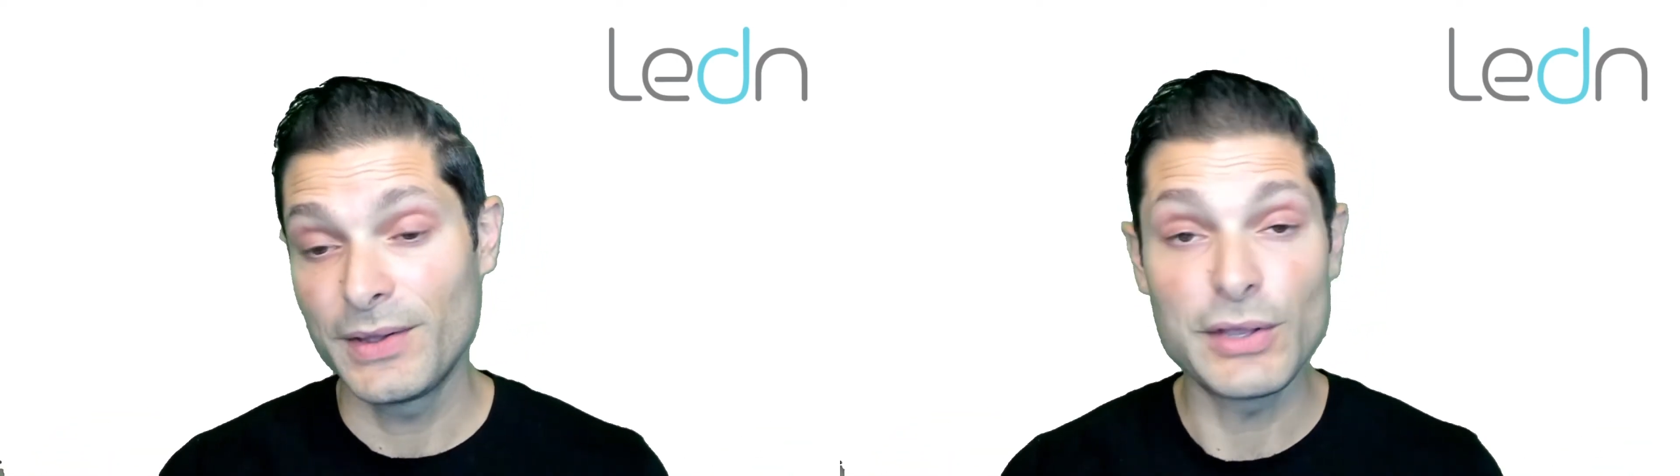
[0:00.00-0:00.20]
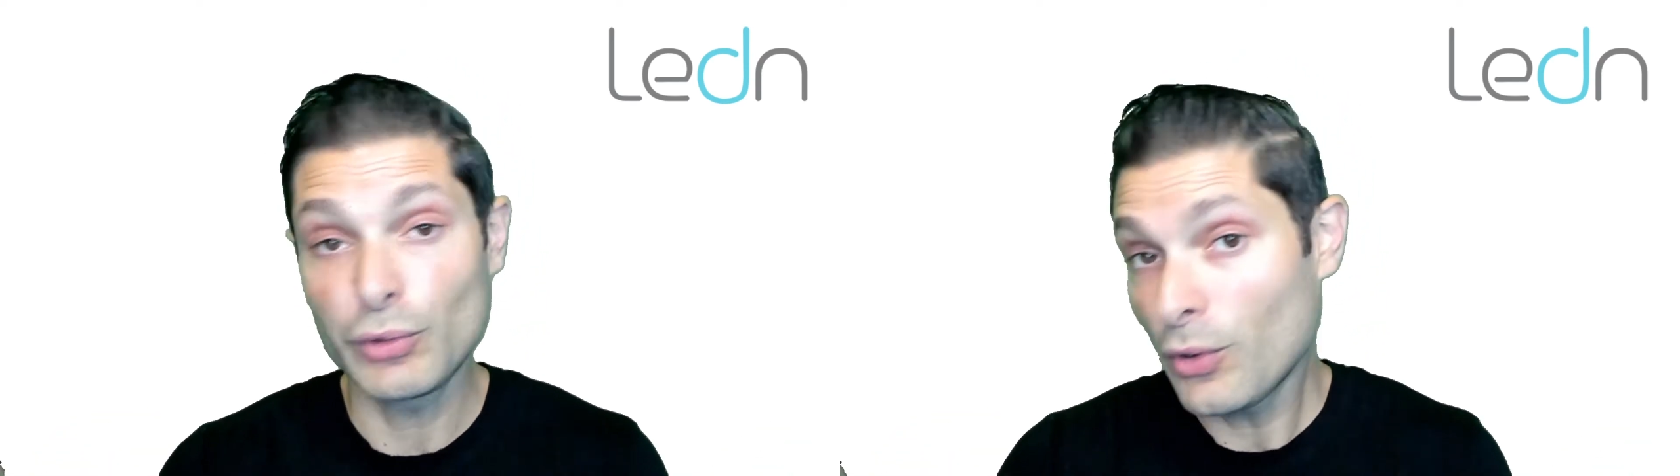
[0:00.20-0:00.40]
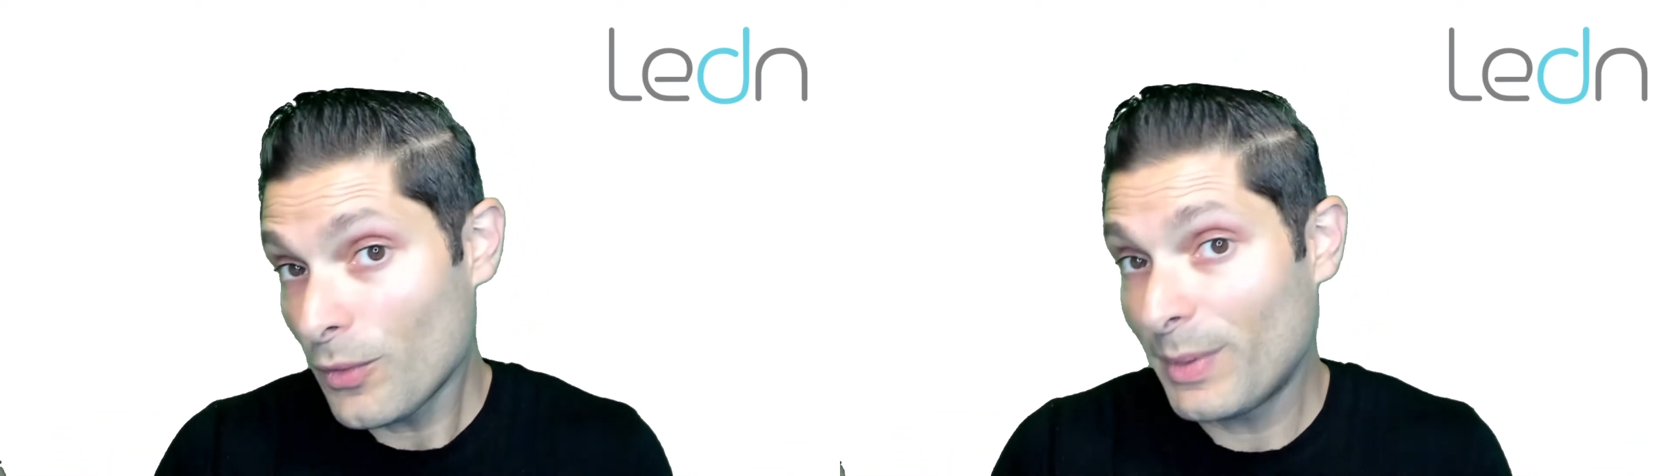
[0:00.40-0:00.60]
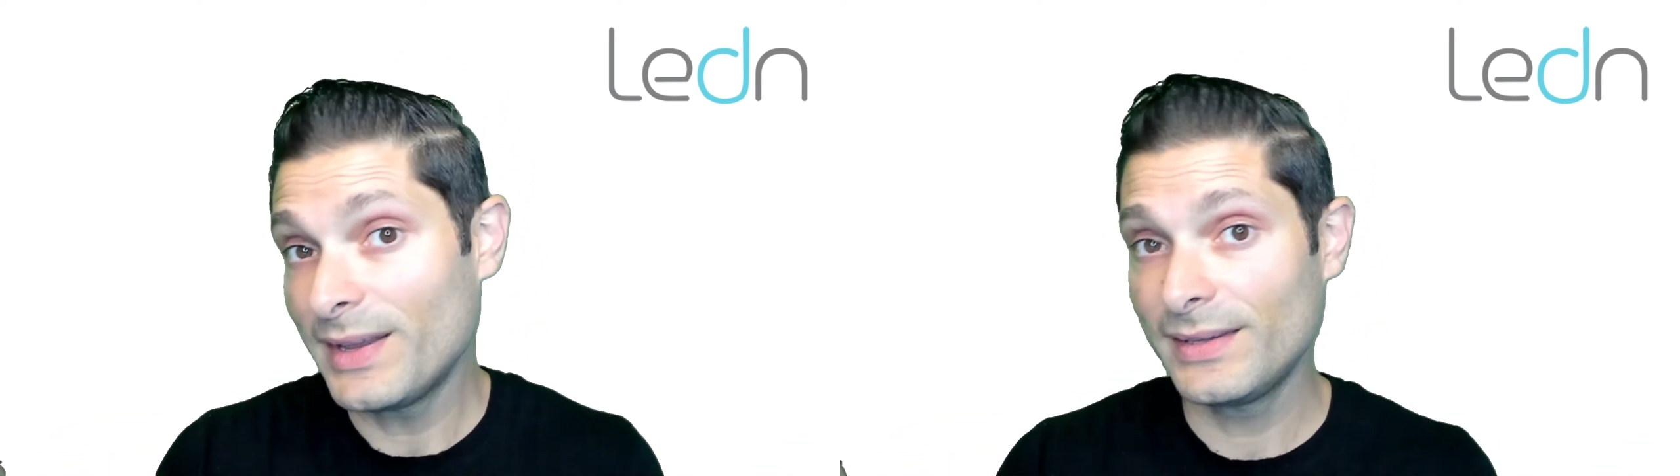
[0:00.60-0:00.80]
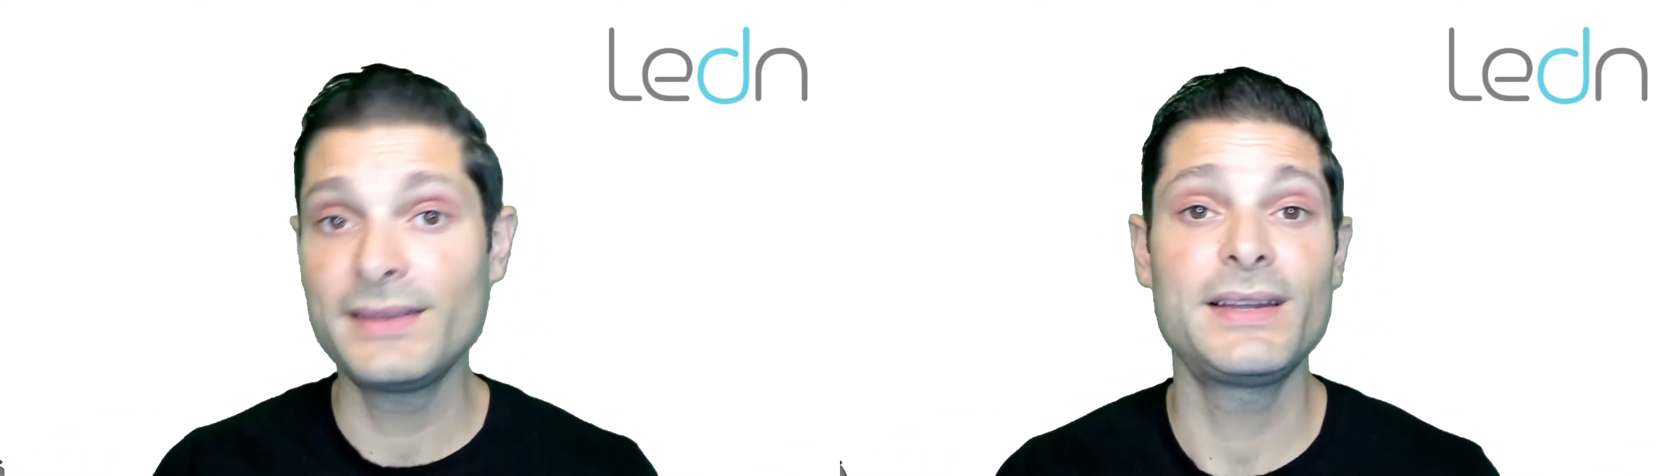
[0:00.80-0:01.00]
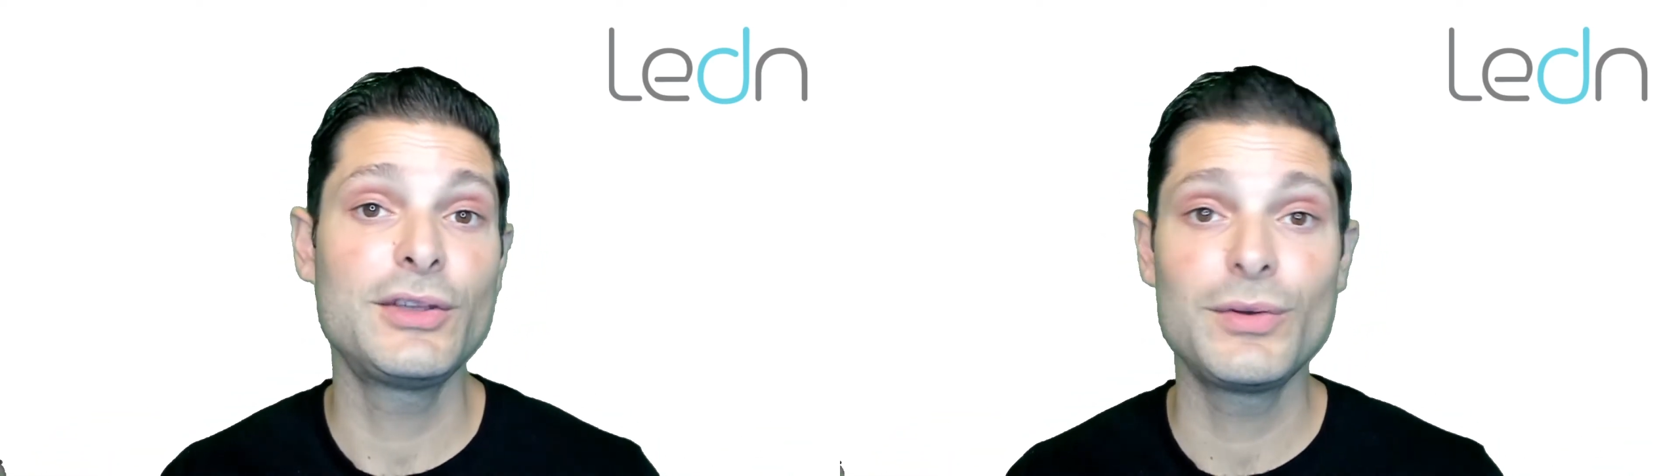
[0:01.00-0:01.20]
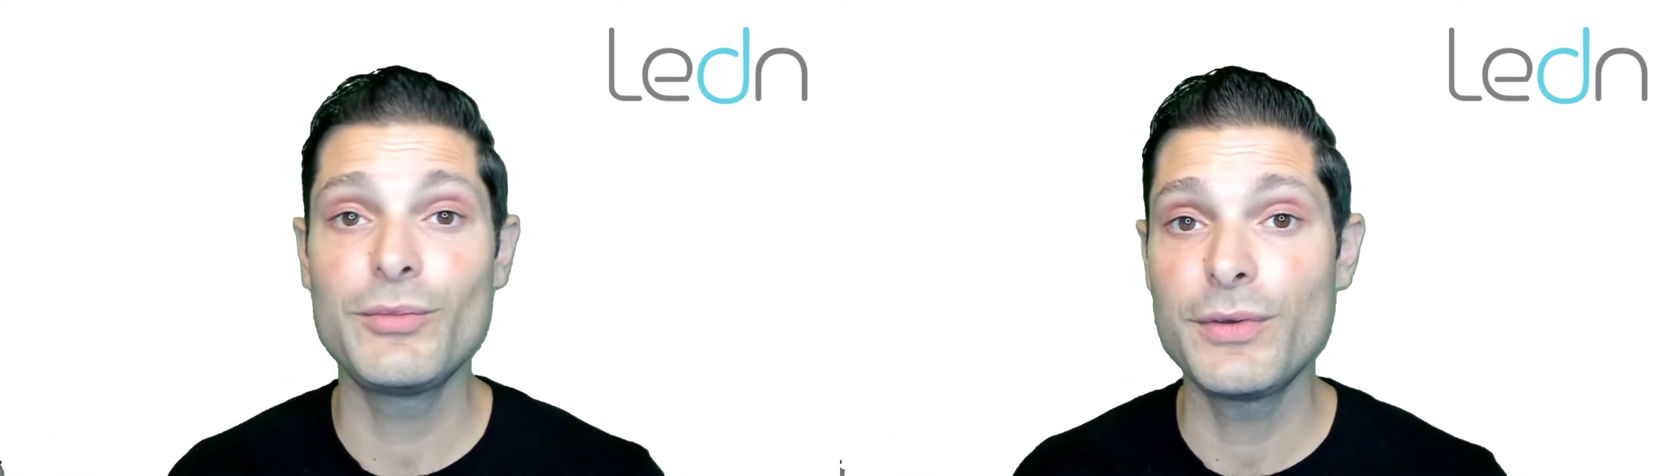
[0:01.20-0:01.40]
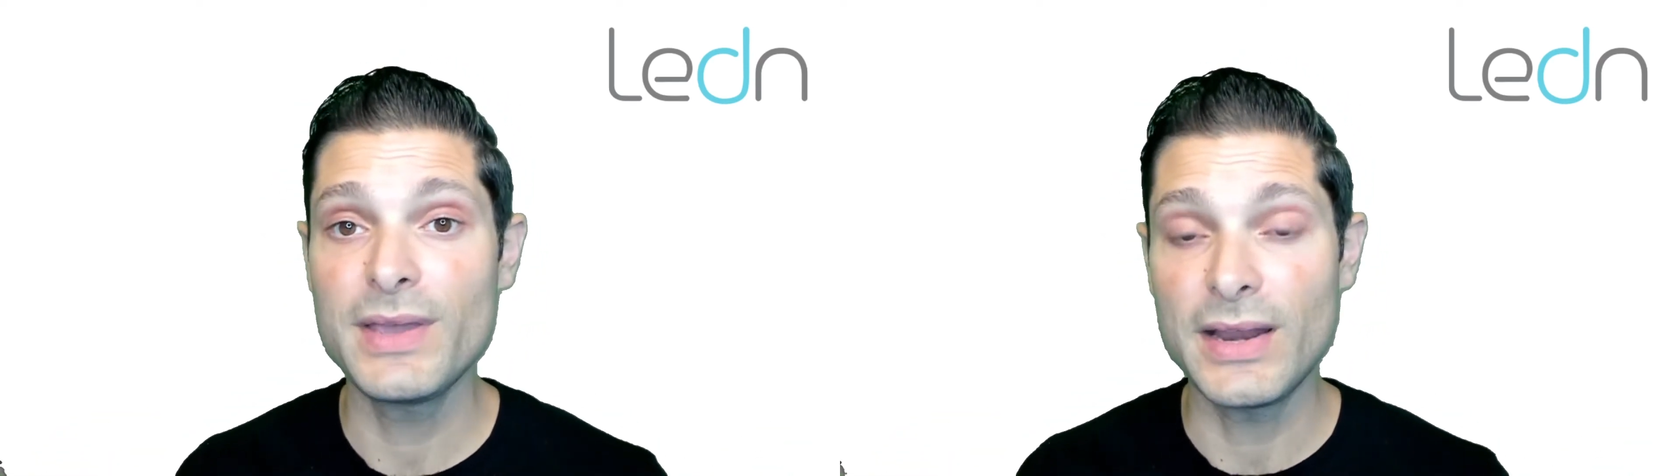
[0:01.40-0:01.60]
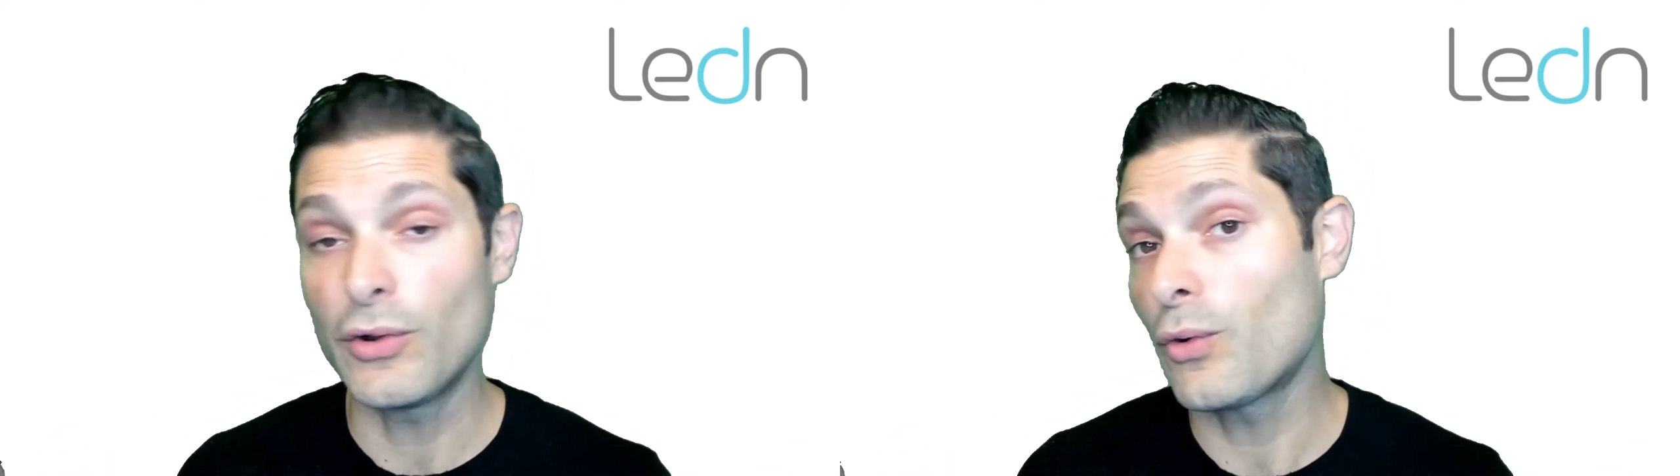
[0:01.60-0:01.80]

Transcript: y todo parece estar yendo muy bien,